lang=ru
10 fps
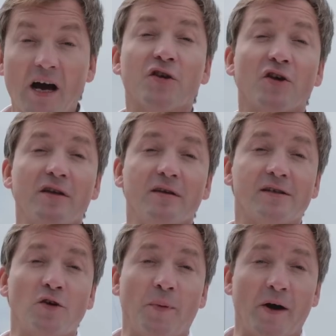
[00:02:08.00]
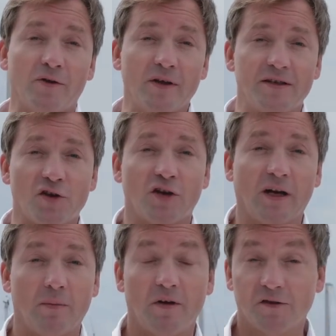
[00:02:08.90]
как же они наступают на те же
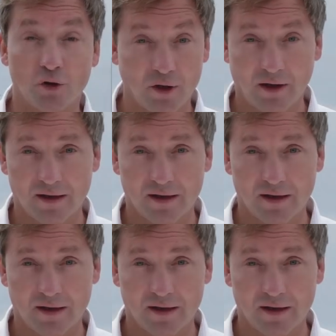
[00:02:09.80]
грабли в сотый